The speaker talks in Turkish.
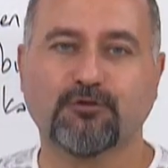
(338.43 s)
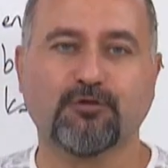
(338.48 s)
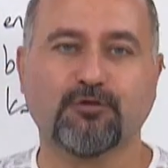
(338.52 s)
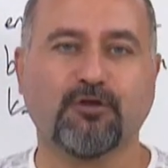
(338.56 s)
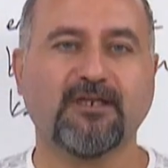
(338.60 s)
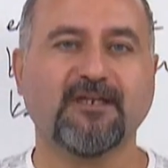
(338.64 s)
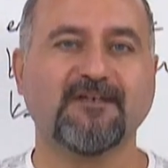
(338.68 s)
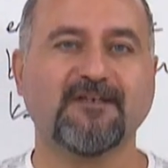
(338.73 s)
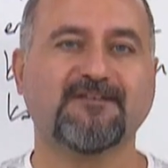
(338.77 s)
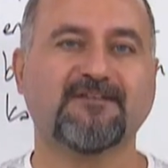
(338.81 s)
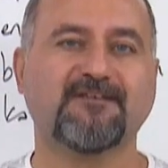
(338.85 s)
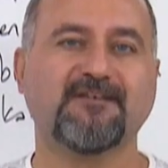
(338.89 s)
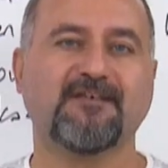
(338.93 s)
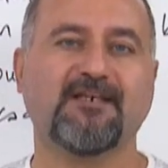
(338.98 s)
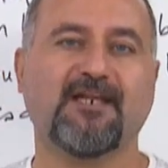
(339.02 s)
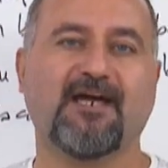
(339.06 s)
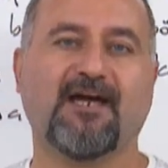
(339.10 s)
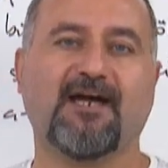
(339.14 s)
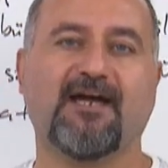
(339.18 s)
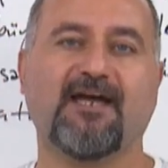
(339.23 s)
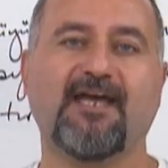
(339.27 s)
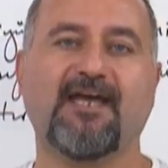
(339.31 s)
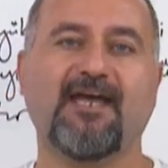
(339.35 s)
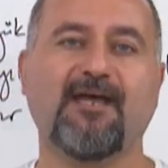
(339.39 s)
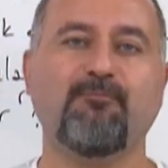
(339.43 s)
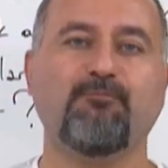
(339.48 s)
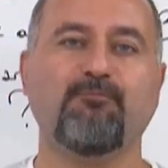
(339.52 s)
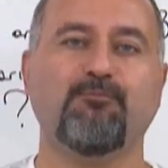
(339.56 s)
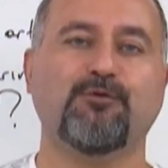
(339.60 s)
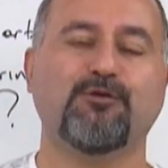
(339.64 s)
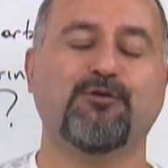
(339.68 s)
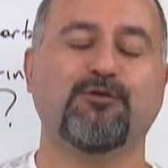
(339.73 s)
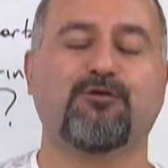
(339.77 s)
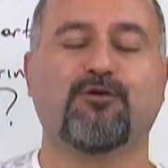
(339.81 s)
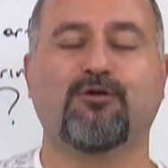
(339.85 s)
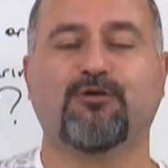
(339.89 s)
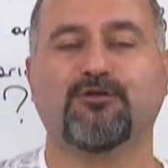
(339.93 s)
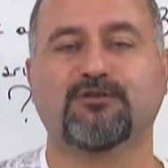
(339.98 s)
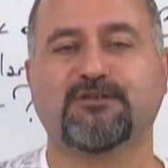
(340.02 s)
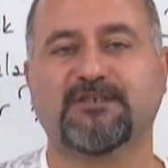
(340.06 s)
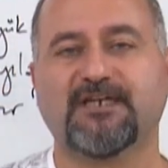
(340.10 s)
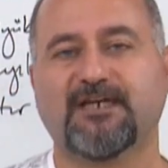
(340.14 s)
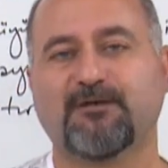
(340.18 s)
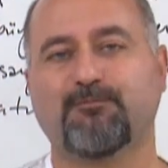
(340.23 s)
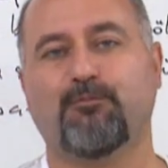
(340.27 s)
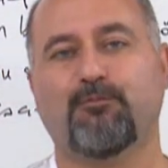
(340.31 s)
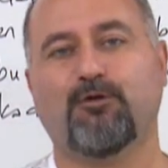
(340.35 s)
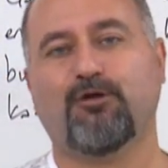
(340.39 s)
Dolayısıyla en büyük
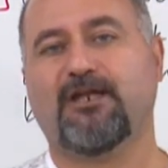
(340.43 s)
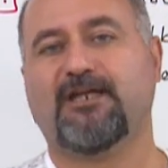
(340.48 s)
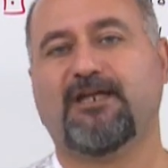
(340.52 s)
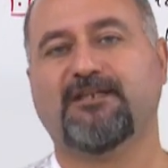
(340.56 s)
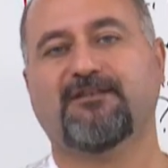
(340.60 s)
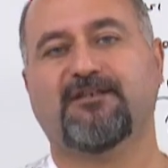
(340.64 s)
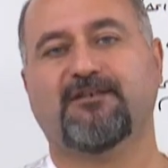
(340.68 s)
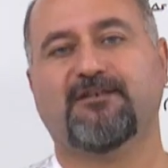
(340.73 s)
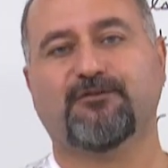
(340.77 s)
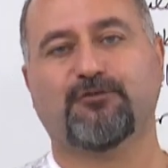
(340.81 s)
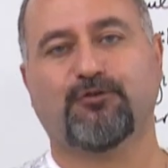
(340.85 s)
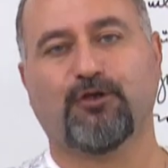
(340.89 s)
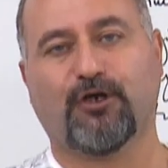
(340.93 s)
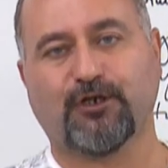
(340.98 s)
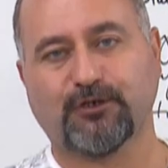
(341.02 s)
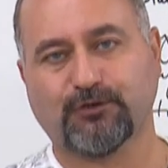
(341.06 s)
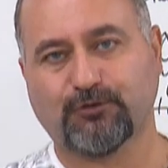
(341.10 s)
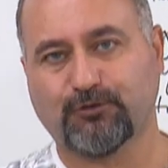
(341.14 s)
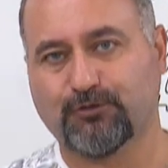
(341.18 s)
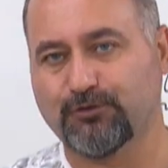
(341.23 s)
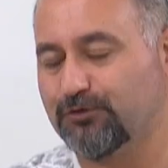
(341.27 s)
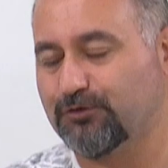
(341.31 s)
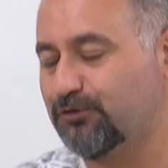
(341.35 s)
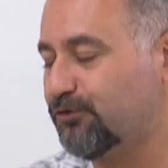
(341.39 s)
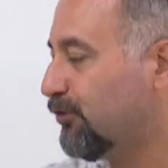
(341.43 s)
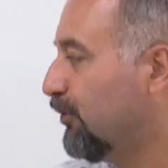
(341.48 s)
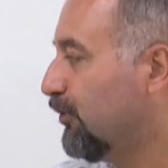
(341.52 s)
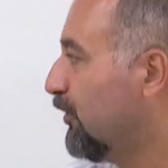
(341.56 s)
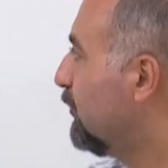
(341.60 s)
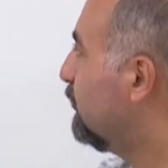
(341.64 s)
ortak bölenleri 4'tür,